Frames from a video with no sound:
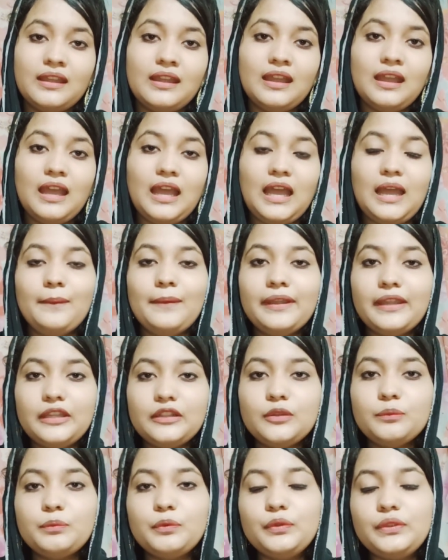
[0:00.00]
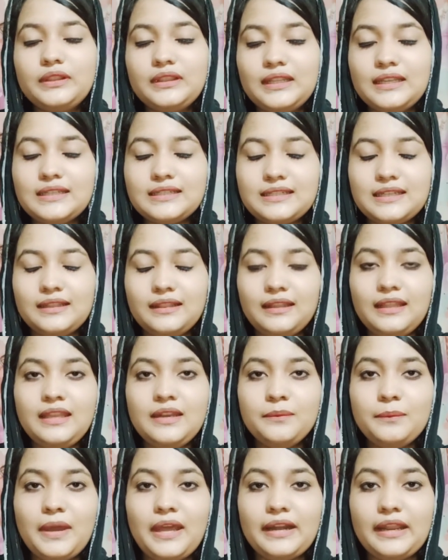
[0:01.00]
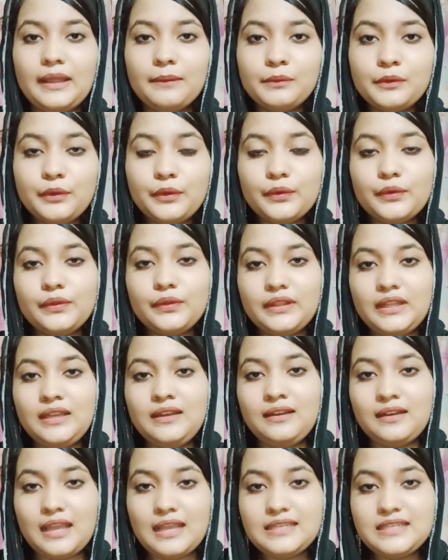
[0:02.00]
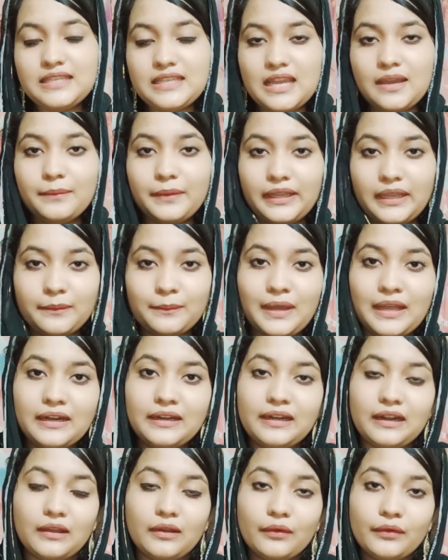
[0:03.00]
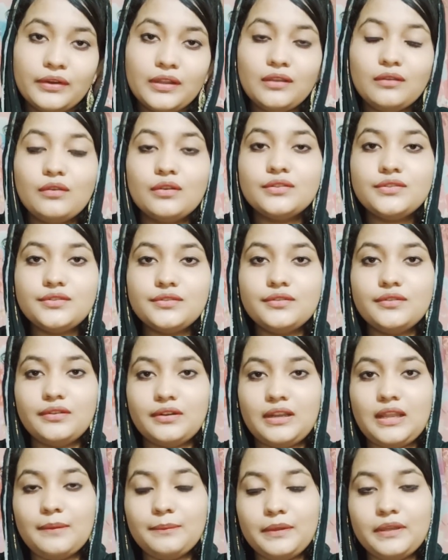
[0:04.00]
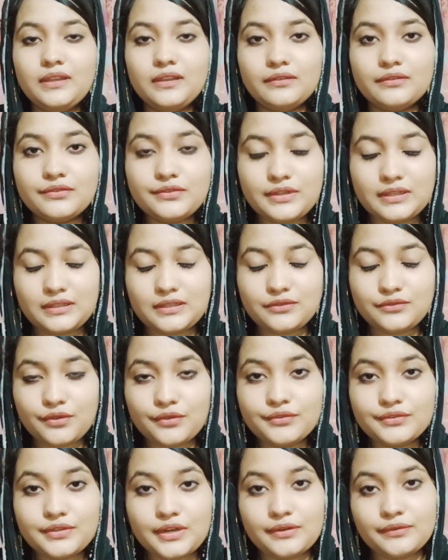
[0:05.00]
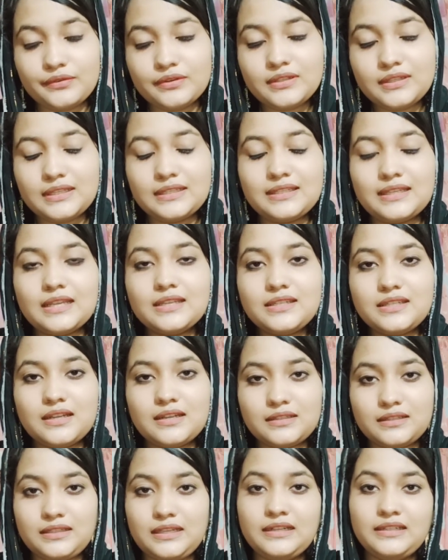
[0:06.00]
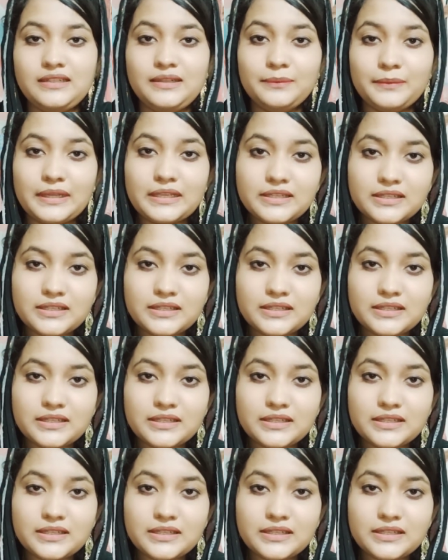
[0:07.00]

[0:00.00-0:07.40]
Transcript: আমাকে তো প্রত্যেকটা দিন মারে এমন কোনো দিন নাই সে আমাকে মারে না অনেক কষ্ট করে আমি ওর সাথে সংসার করছি চারটা মাস